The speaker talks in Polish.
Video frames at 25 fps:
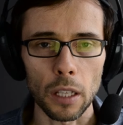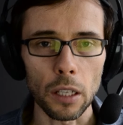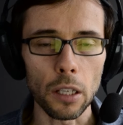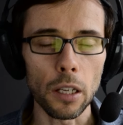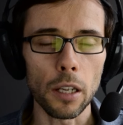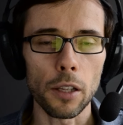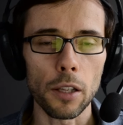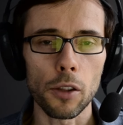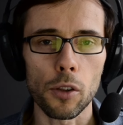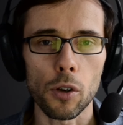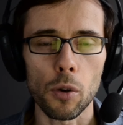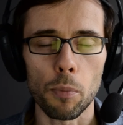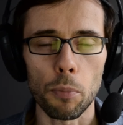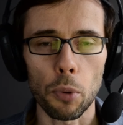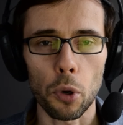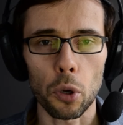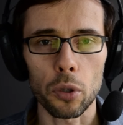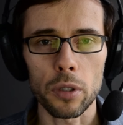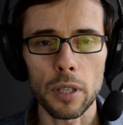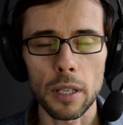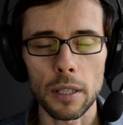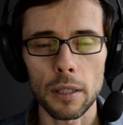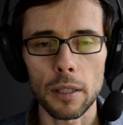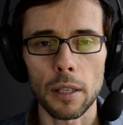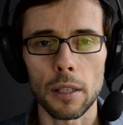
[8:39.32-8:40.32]
ile to
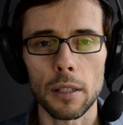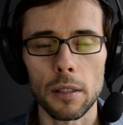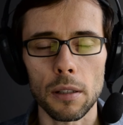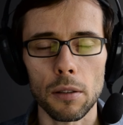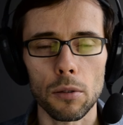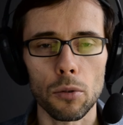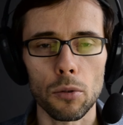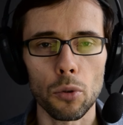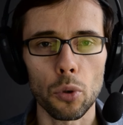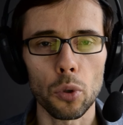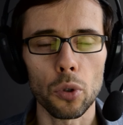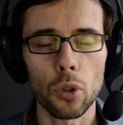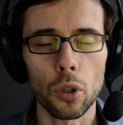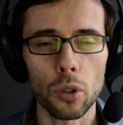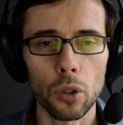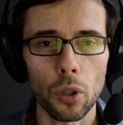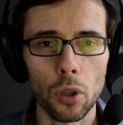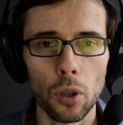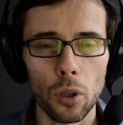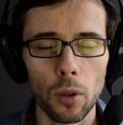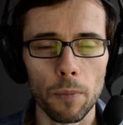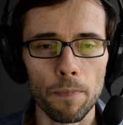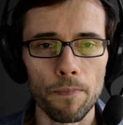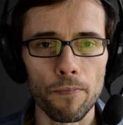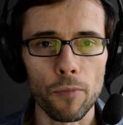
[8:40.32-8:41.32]
procent jest, trudno
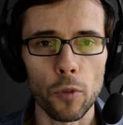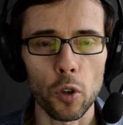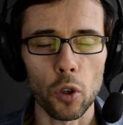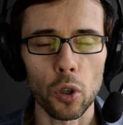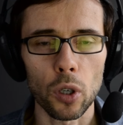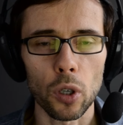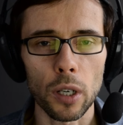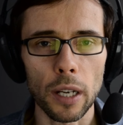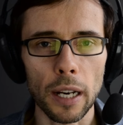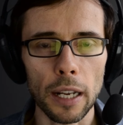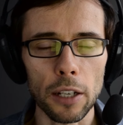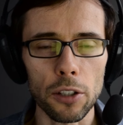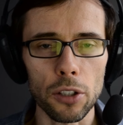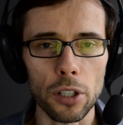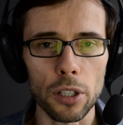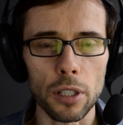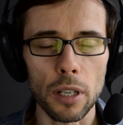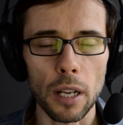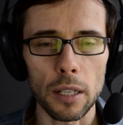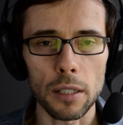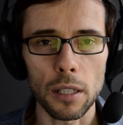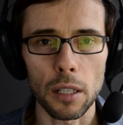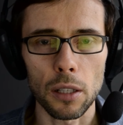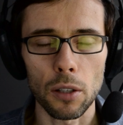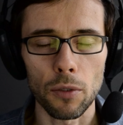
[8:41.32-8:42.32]
to, to określić
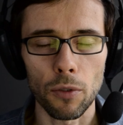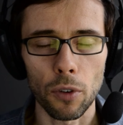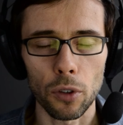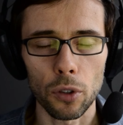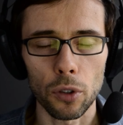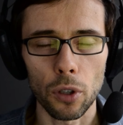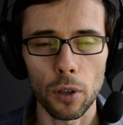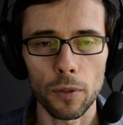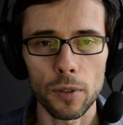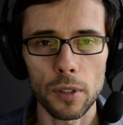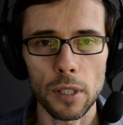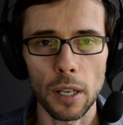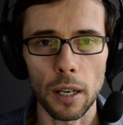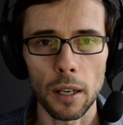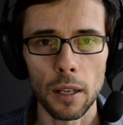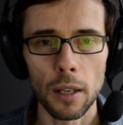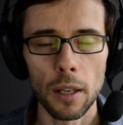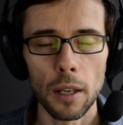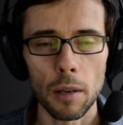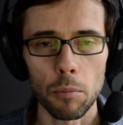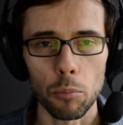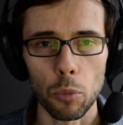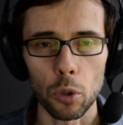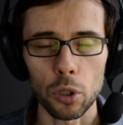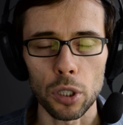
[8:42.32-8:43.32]
dla zadowodowca.
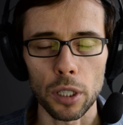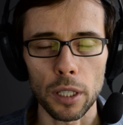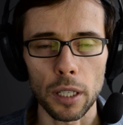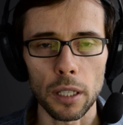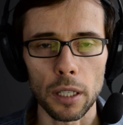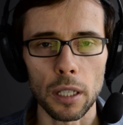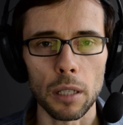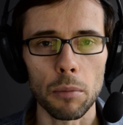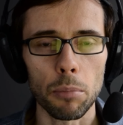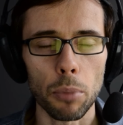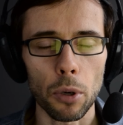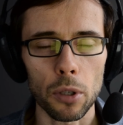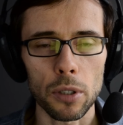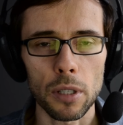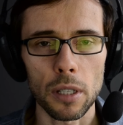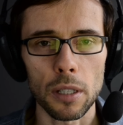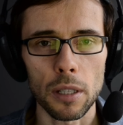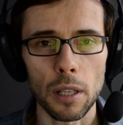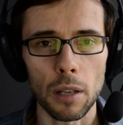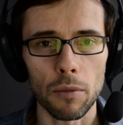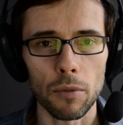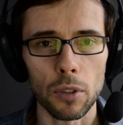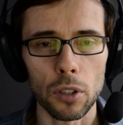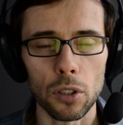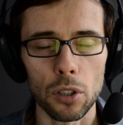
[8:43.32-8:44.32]
Może
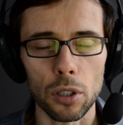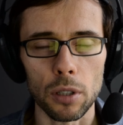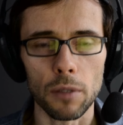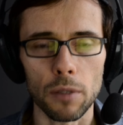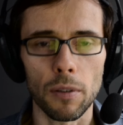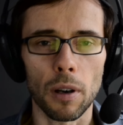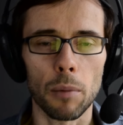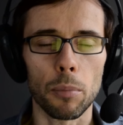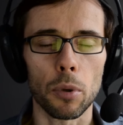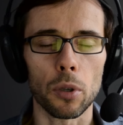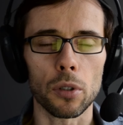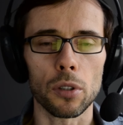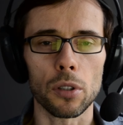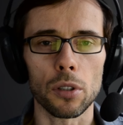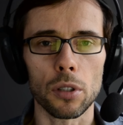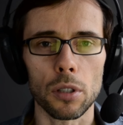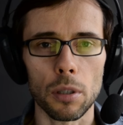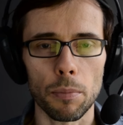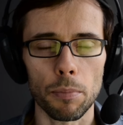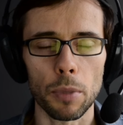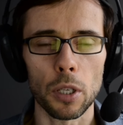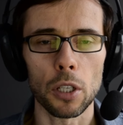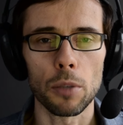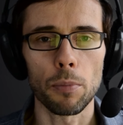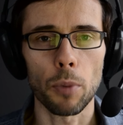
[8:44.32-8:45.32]
1% nawet, czy 2%,
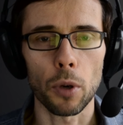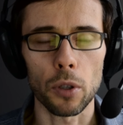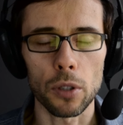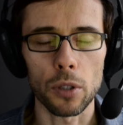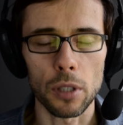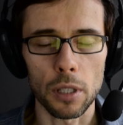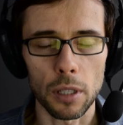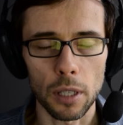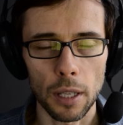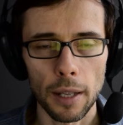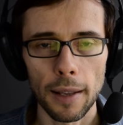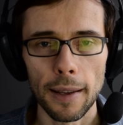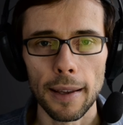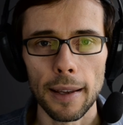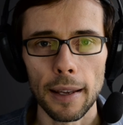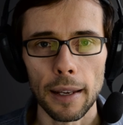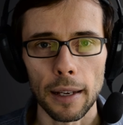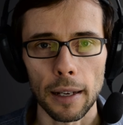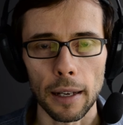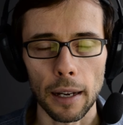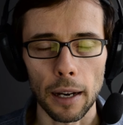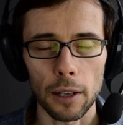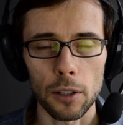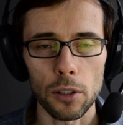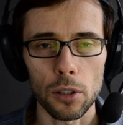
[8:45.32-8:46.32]
czy 5%
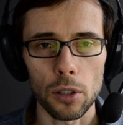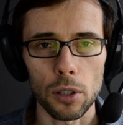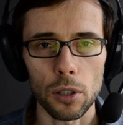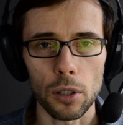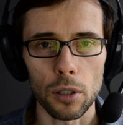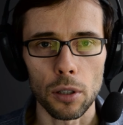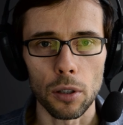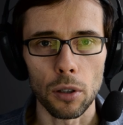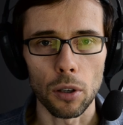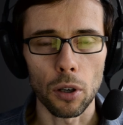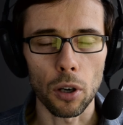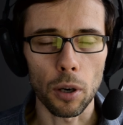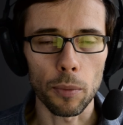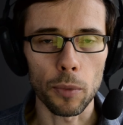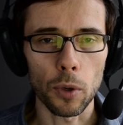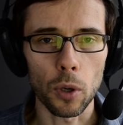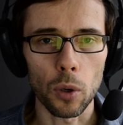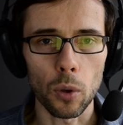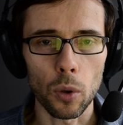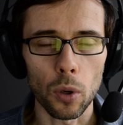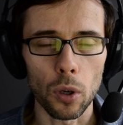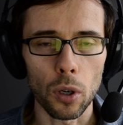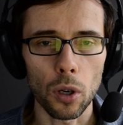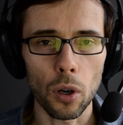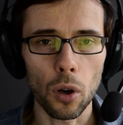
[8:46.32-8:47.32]
grać
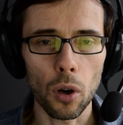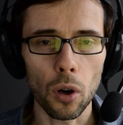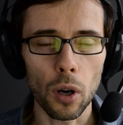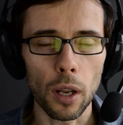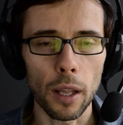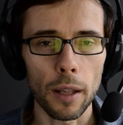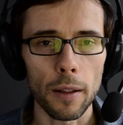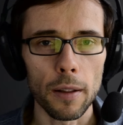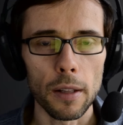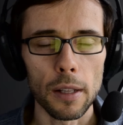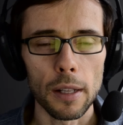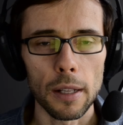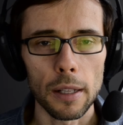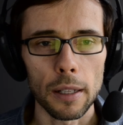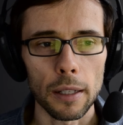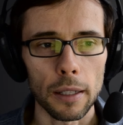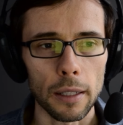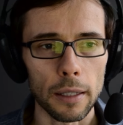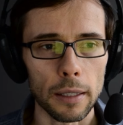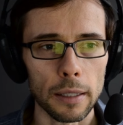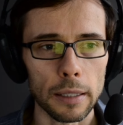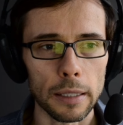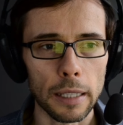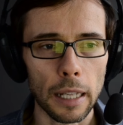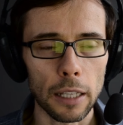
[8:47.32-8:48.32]
ogromną rolę.
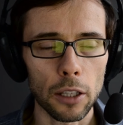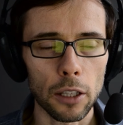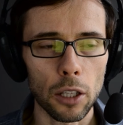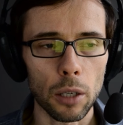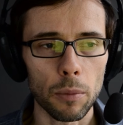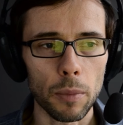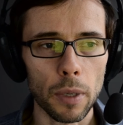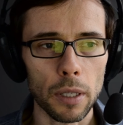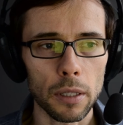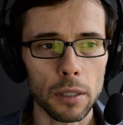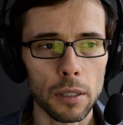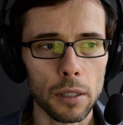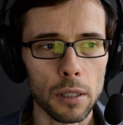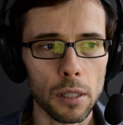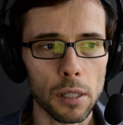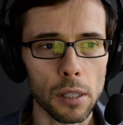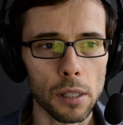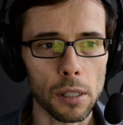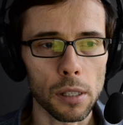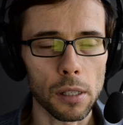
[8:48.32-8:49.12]
E, natomiast